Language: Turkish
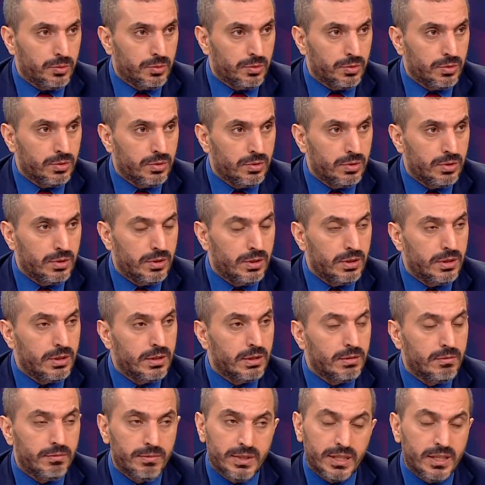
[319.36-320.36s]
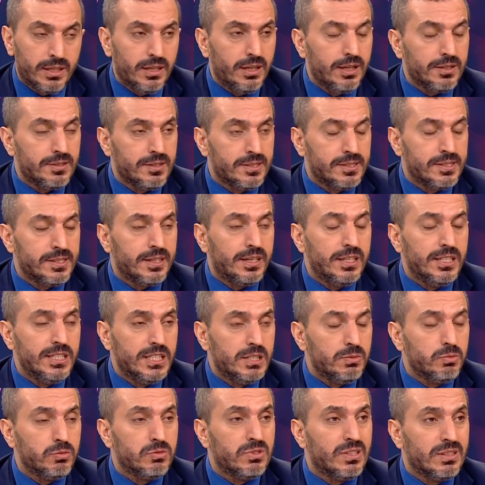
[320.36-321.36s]
oldu. Hı. Ve Galatasaray
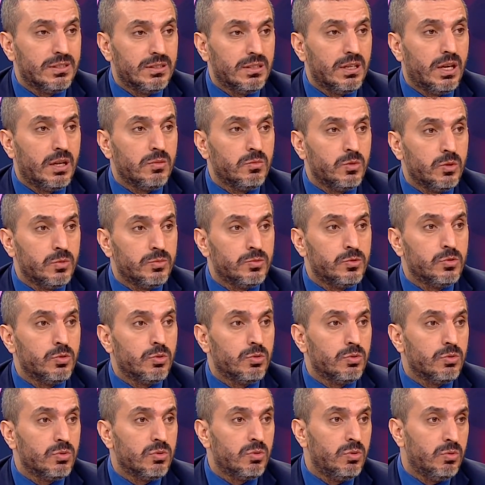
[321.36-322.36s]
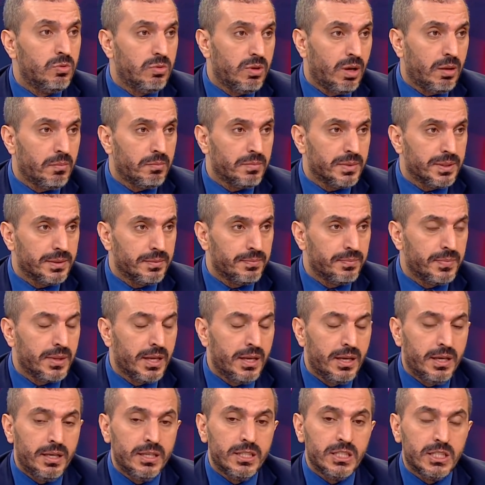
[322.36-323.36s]
hiç bu satın alma opsiyonunu kullanmadı.
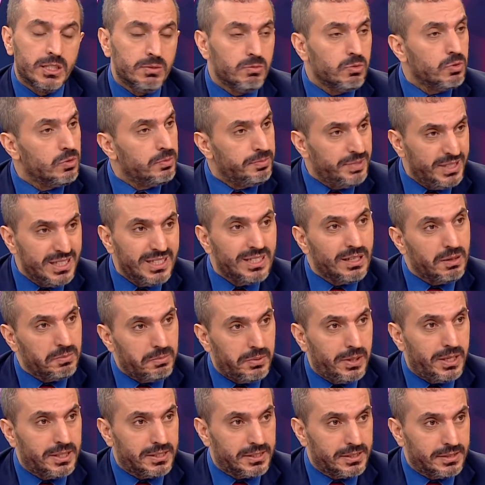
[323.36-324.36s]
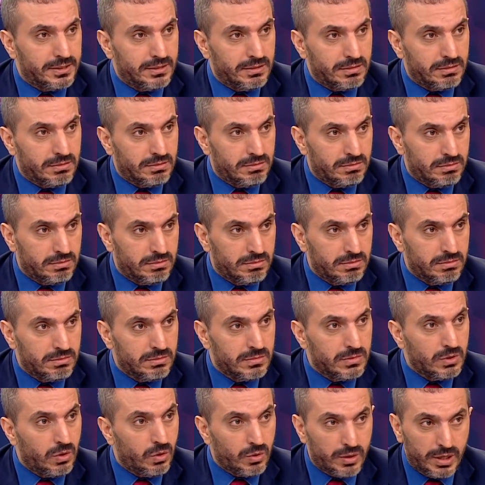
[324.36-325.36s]
Şimdi bunu bir yaparsın,
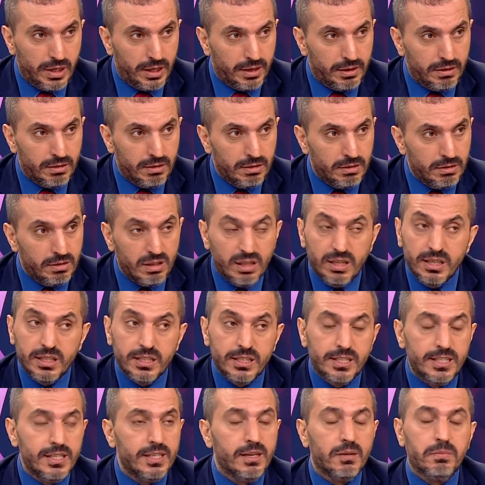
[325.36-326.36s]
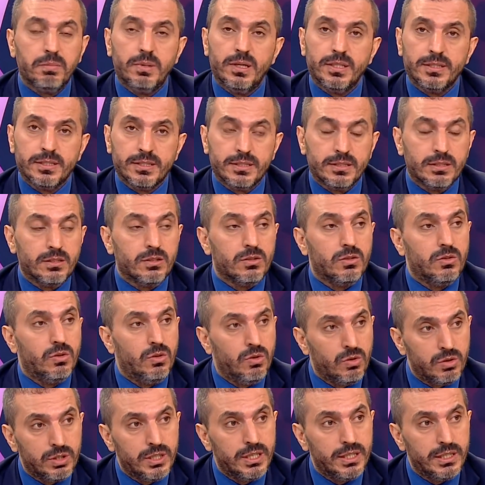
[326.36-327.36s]
okey. İki yaparsın,
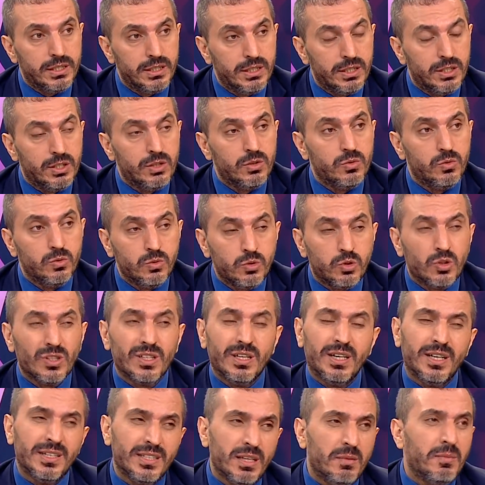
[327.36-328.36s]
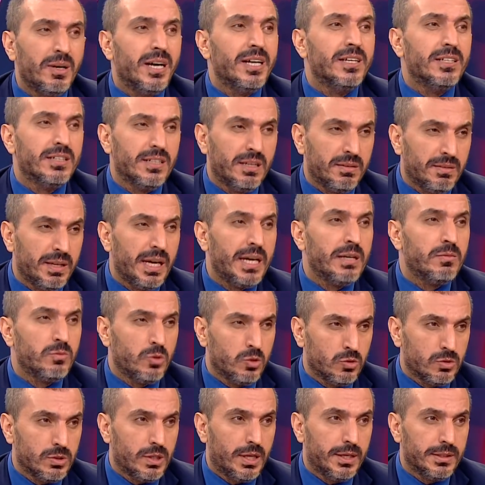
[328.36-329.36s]
okey. Üç, adam hayrına
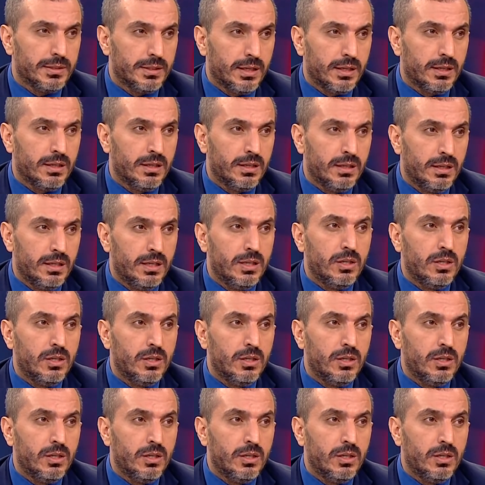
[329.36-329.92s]
vermiyor zaten.